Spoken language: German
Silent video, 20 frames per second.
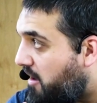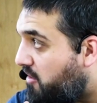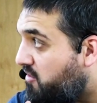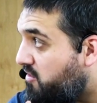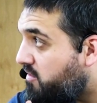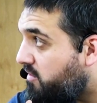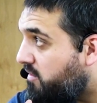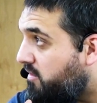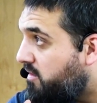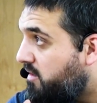
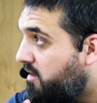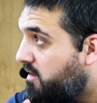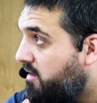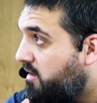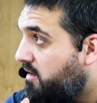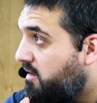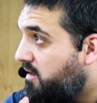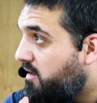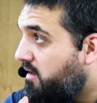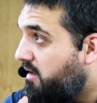auch
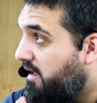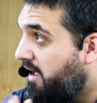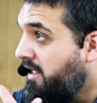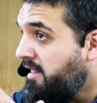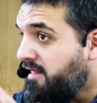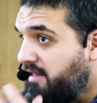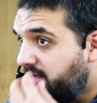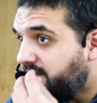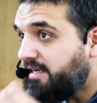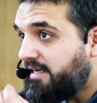
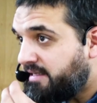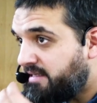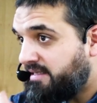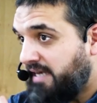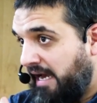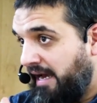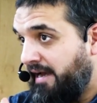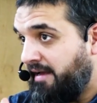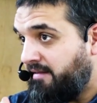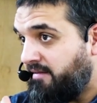in dieser
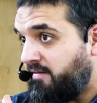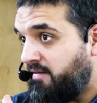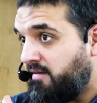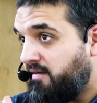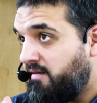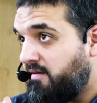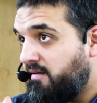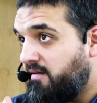Zeit